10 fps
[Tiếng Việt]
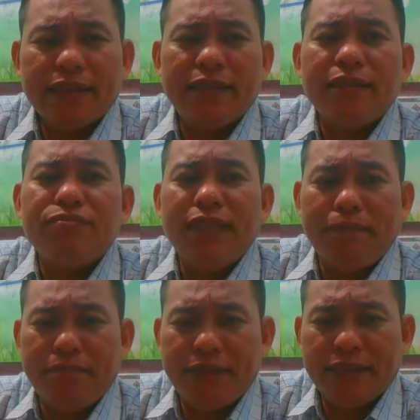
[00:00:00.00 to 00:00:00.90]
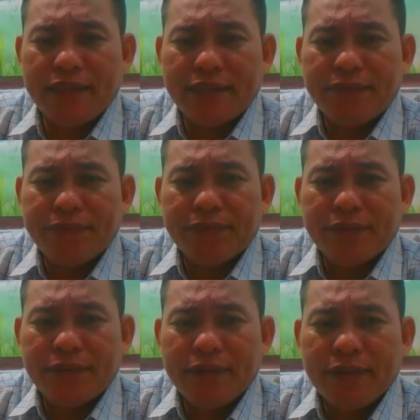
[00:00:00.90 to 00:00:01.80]
cái thước phim
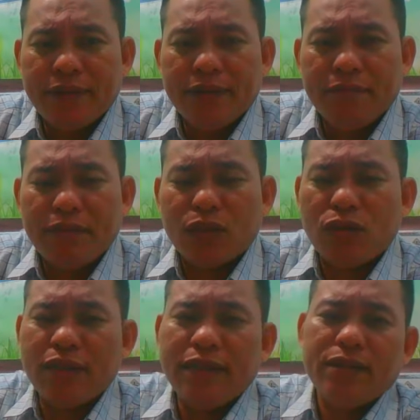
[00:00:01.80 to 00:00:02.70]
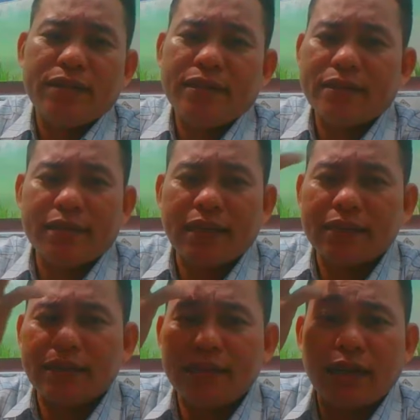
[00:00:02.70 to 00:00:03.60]
mà tôi nói điều
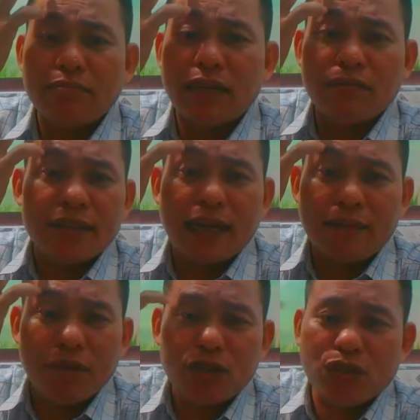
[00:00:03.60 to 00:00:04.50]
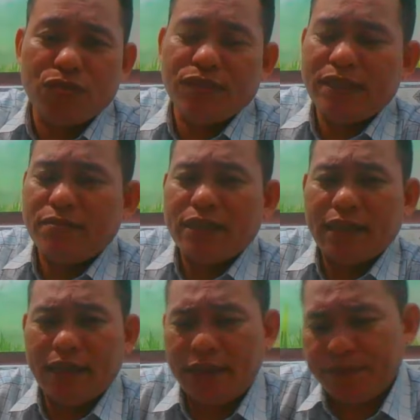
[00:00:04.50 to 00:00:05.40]
thật sự cộng đồng người ta đang bức xúc vì cái vấn
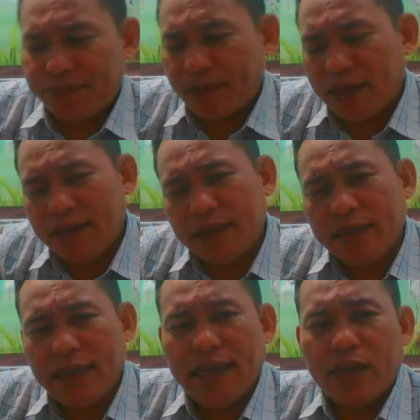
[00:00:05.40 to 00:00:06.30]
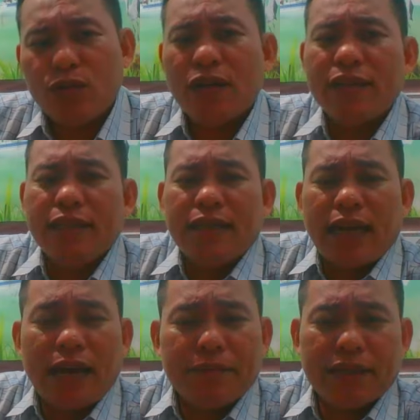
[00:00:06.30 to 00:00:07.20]
đề ở ừ, cái nghề của nó thì nó
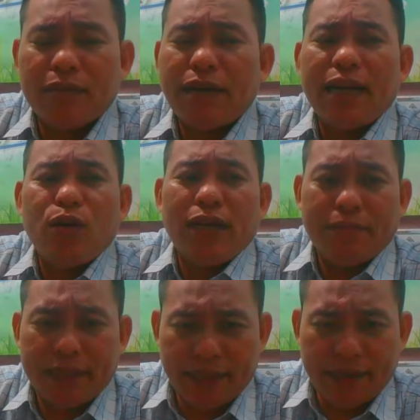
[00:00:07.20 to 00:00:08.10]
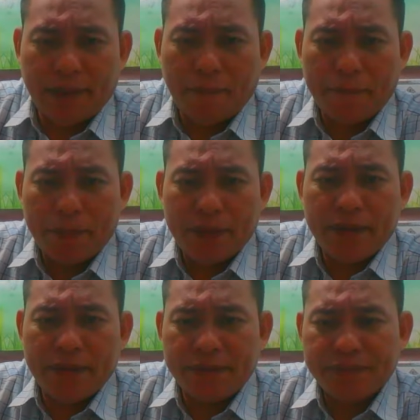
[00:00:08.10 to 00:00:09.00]
làm thì không ai nói làm chi đúng
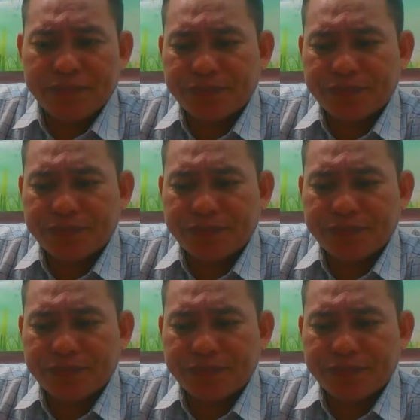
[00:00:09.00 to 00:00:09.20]
không